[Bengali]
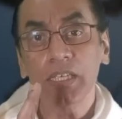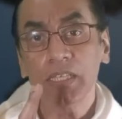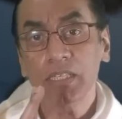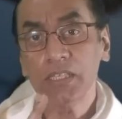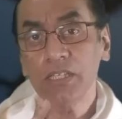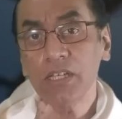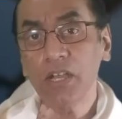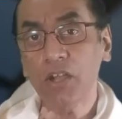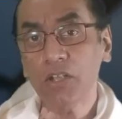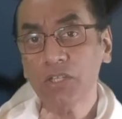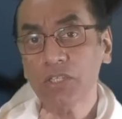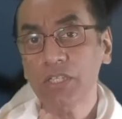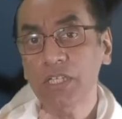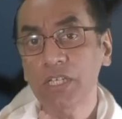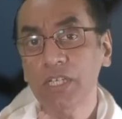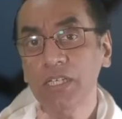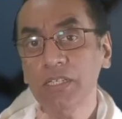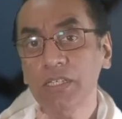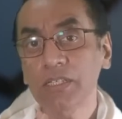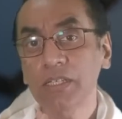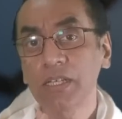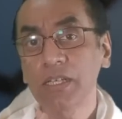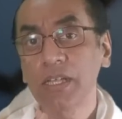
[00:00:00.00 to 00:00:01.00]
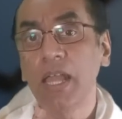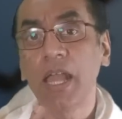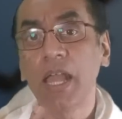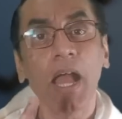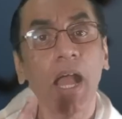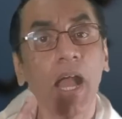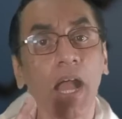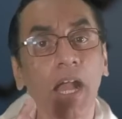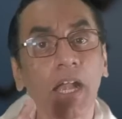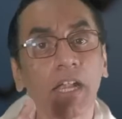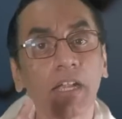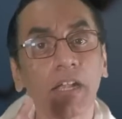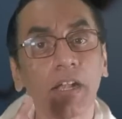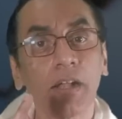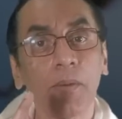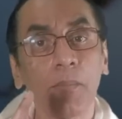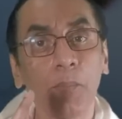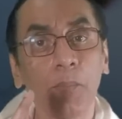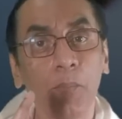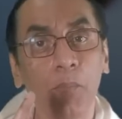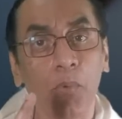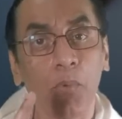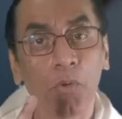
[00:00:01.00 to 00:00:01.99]
ইতিহাসের এক
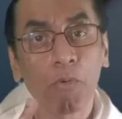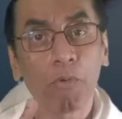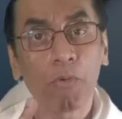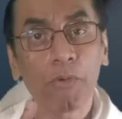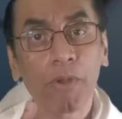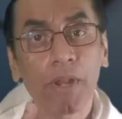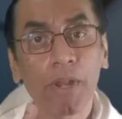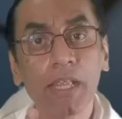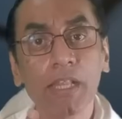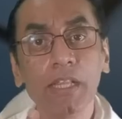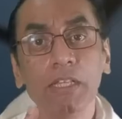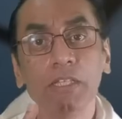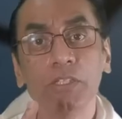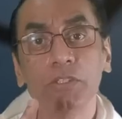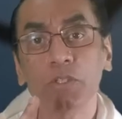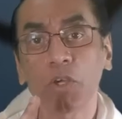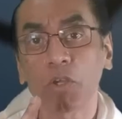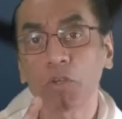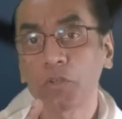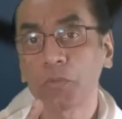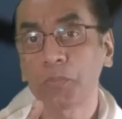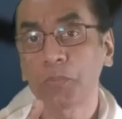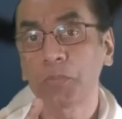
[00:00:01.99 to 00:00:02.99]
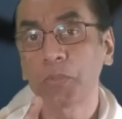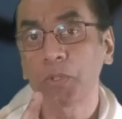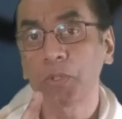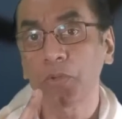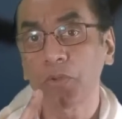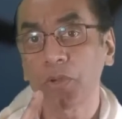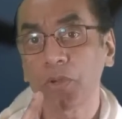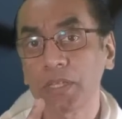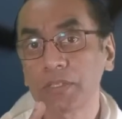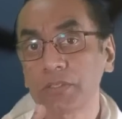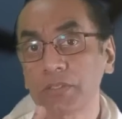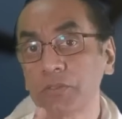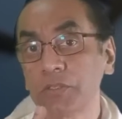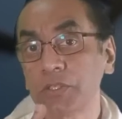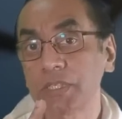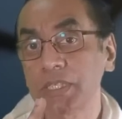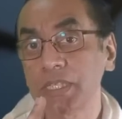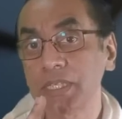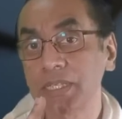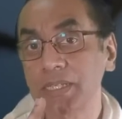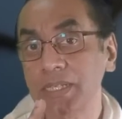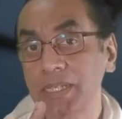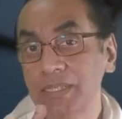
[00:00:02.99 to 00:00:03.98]
বর্ণিল জনপ্রিয়
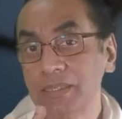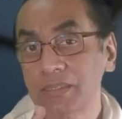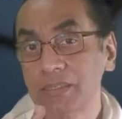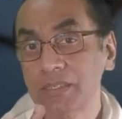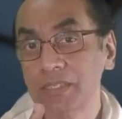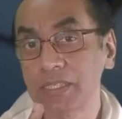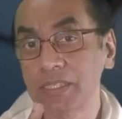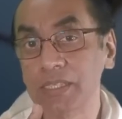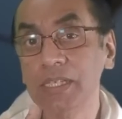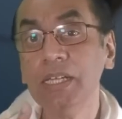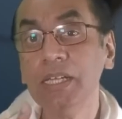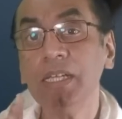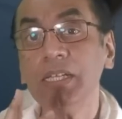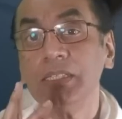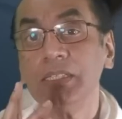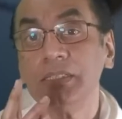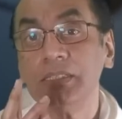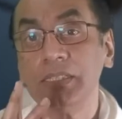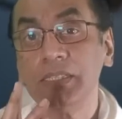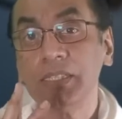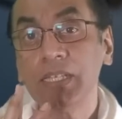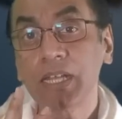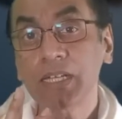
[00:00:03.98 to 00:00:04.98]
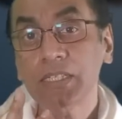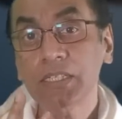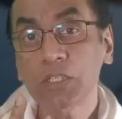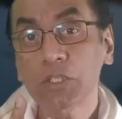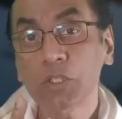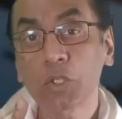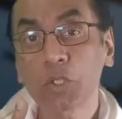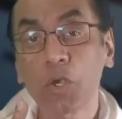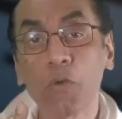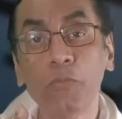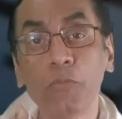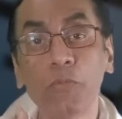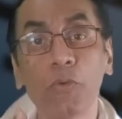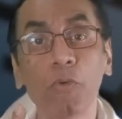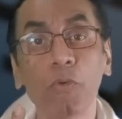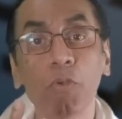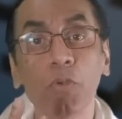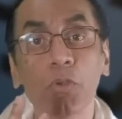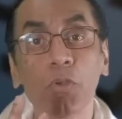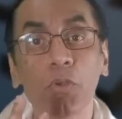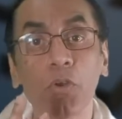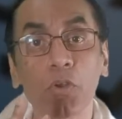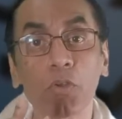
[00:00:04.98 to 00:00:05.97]
রাজনৈতিক নেত্রী যিনি একটা
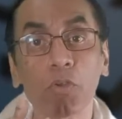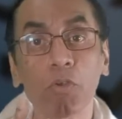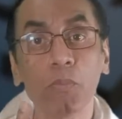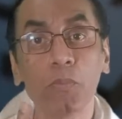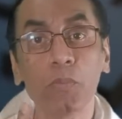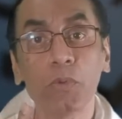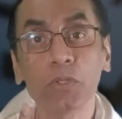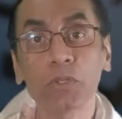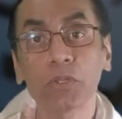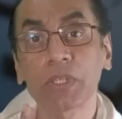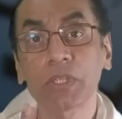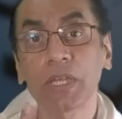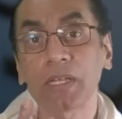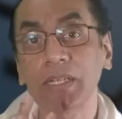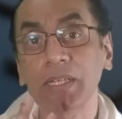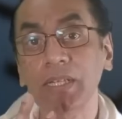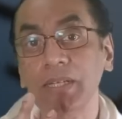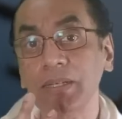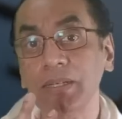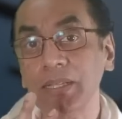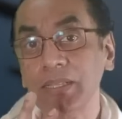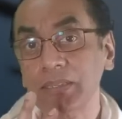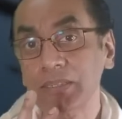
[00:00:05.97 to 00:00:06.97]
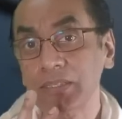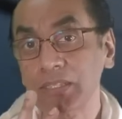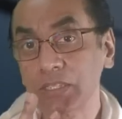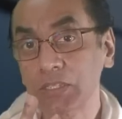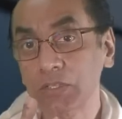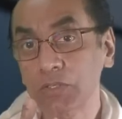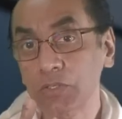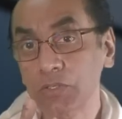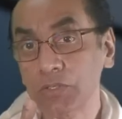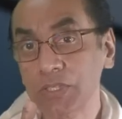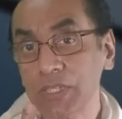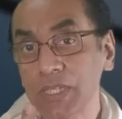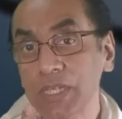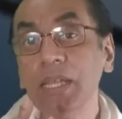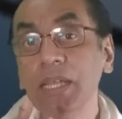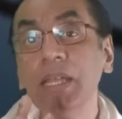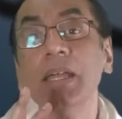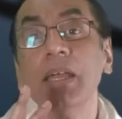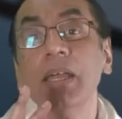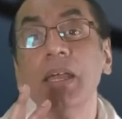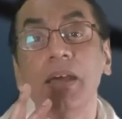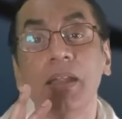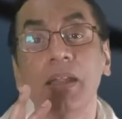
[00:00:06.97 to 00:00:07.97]
সফল গণ অভ্যুত্থানের নেতৃত্ব দিয়ে
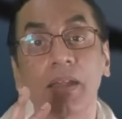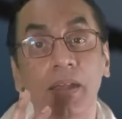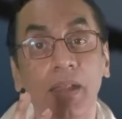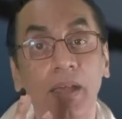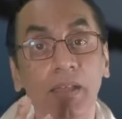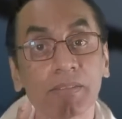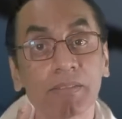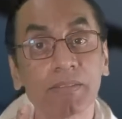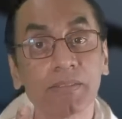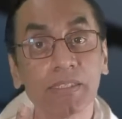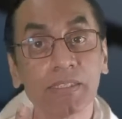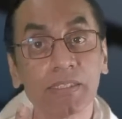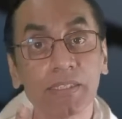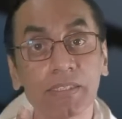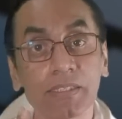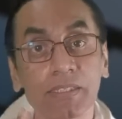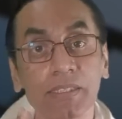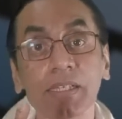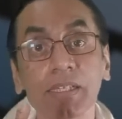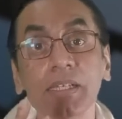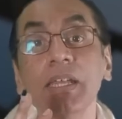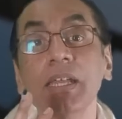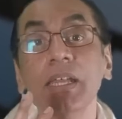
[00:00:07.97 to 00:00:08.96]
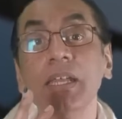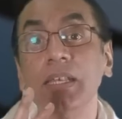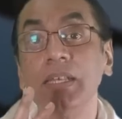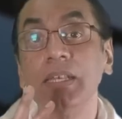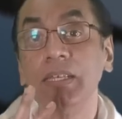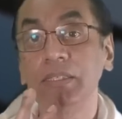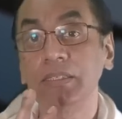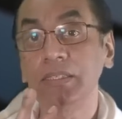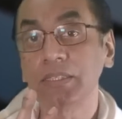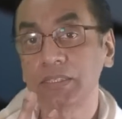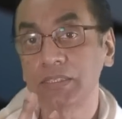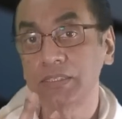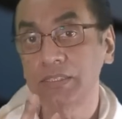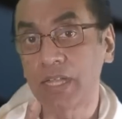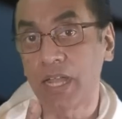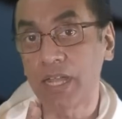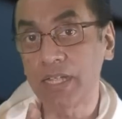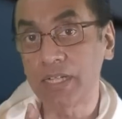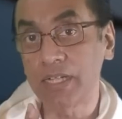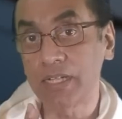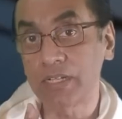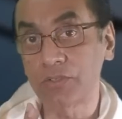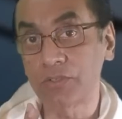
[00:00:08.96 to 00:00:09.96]
রাজনীতিতে নিজের
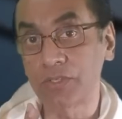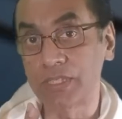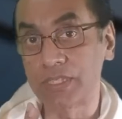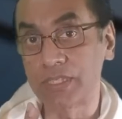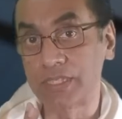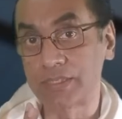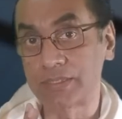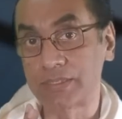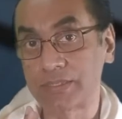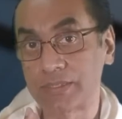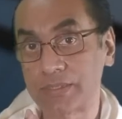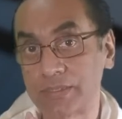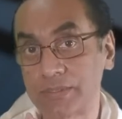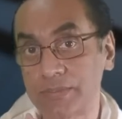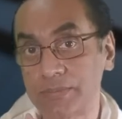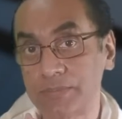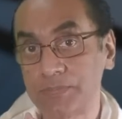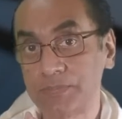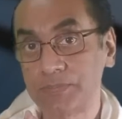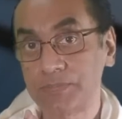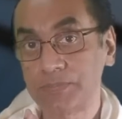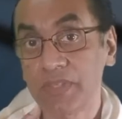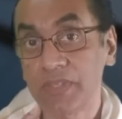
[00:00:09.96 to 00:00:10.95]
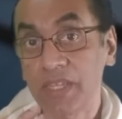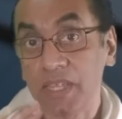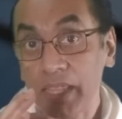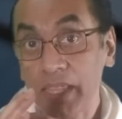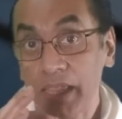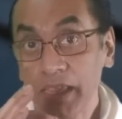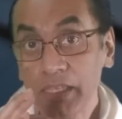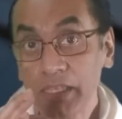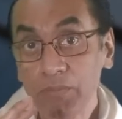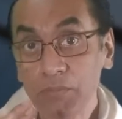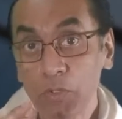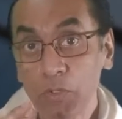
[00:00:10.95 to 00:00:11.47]
জায়গা করে নিয়েছেন এই